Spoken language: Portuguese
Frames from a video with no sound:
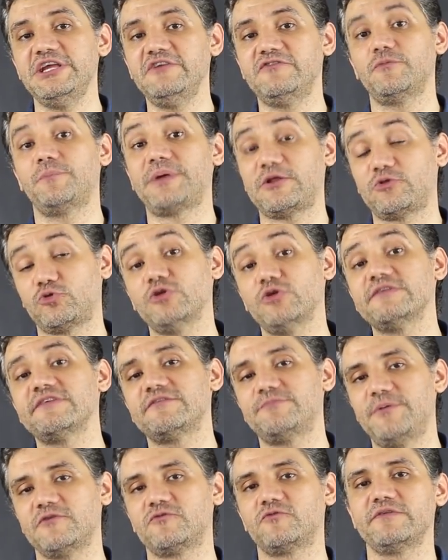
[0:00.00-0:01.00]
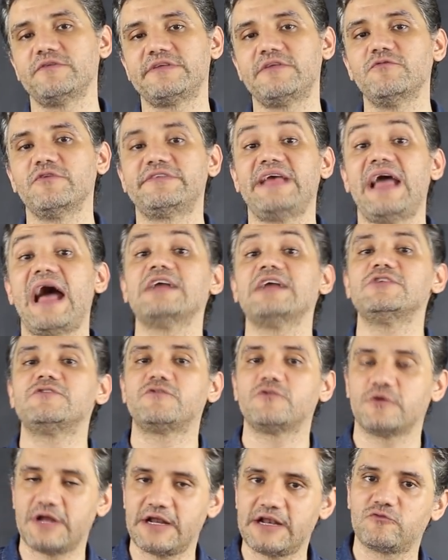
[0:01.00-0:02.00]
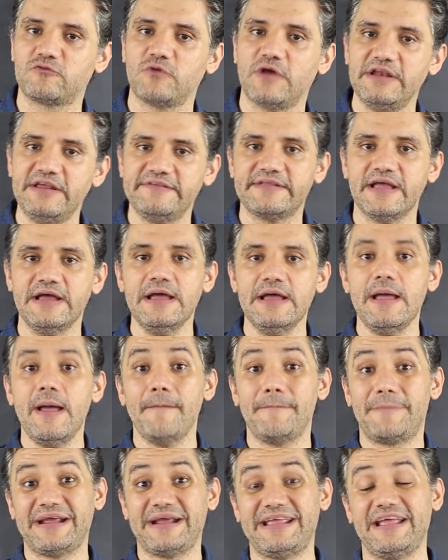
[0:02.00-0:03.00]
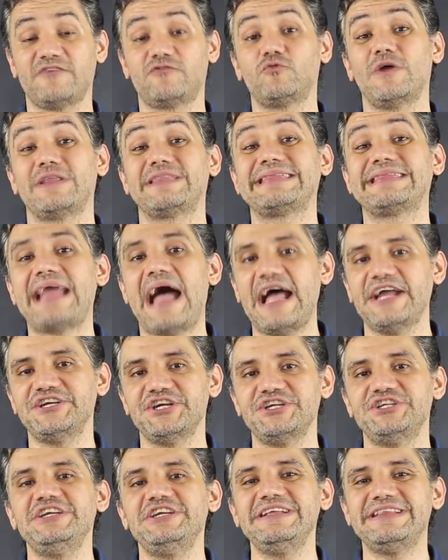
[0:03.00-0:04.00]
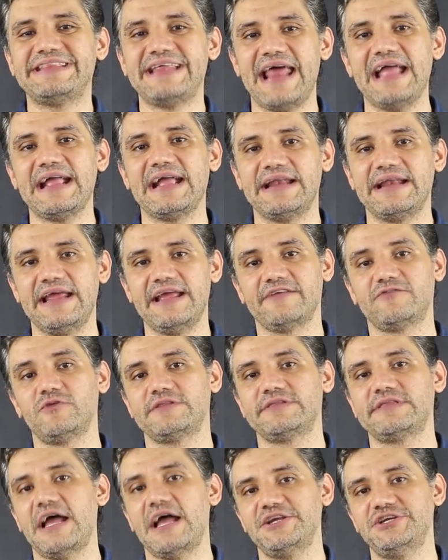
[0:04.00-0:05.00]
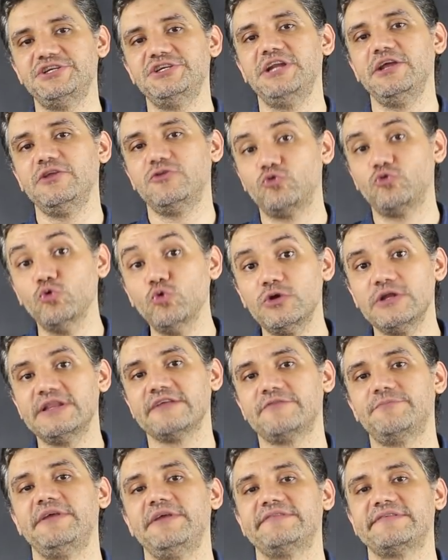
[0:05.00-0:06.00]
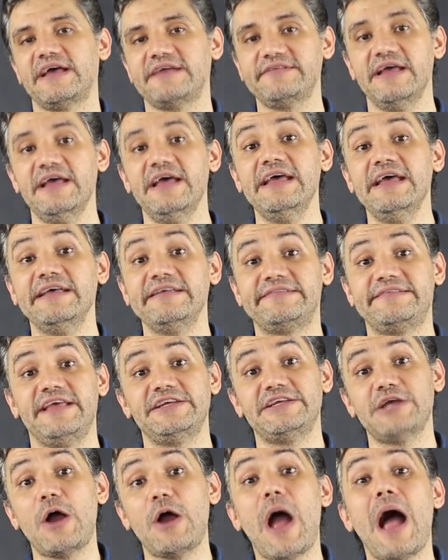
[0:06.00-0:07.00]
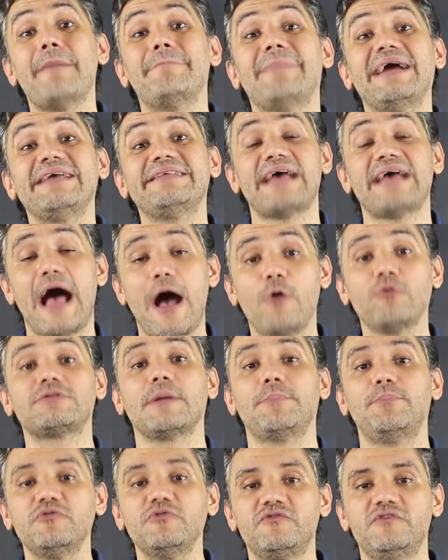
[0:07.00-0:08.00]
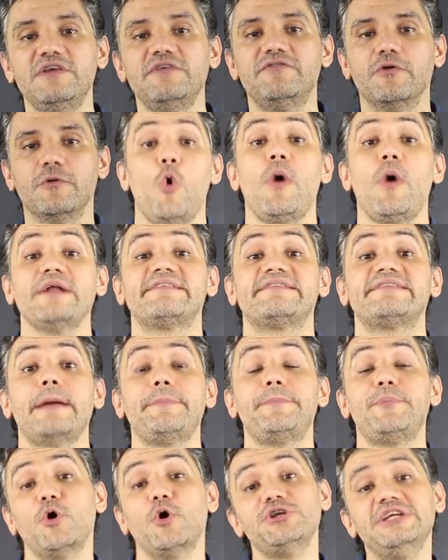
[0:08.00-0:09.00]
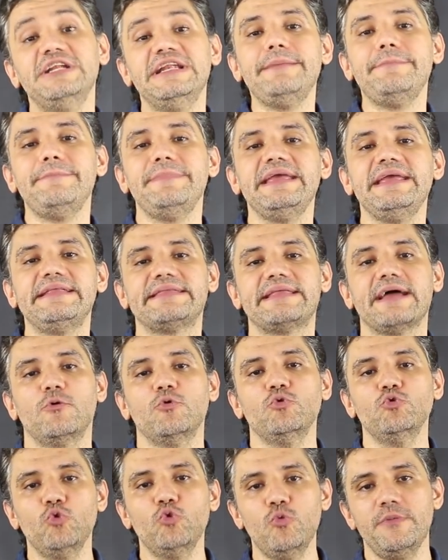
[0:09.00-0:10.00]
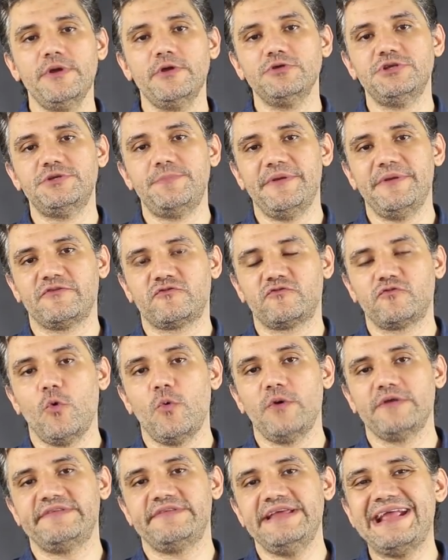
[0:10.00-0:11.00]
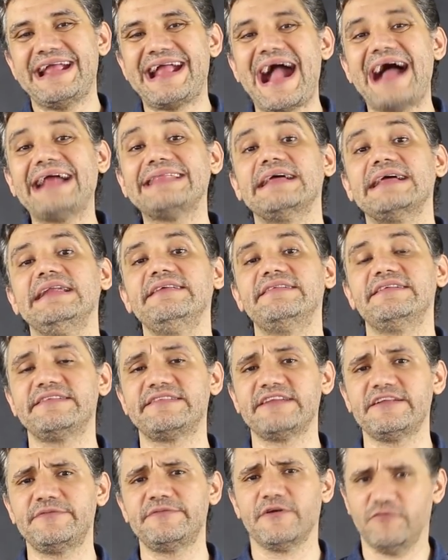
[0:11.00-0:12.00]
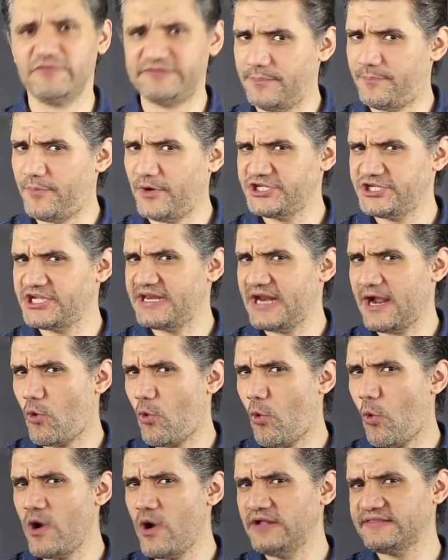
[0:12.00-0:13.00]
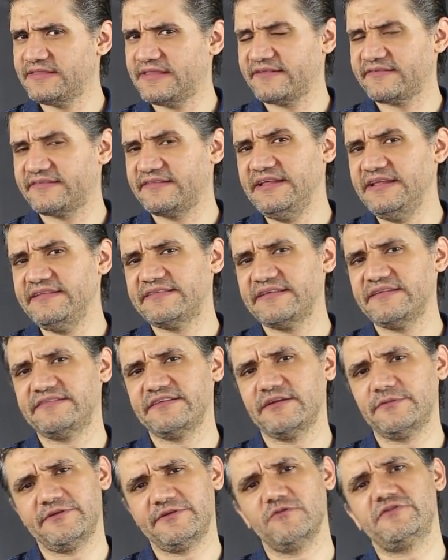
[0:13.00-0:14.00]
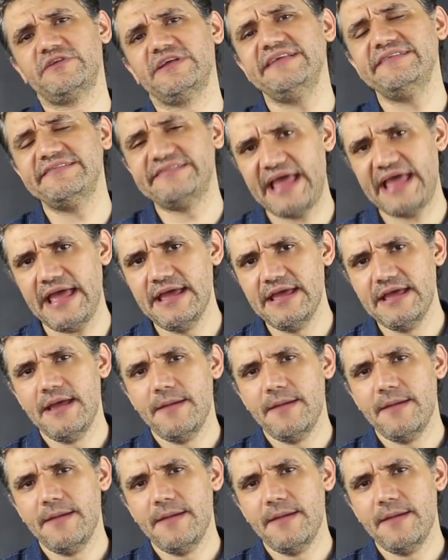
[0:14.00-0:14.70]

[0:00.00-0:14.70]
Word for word: isso para todas as pessoas que você adicionar na sua lista, para que a sua taxa de entrega, né, a sua taxa de leitura das mensagens seja a mais alta possível. O WhatsApp hoje limita o número de pessoas em cada lista de transmissão. Você pode criar quantas quantas listas de transmissão você quiser,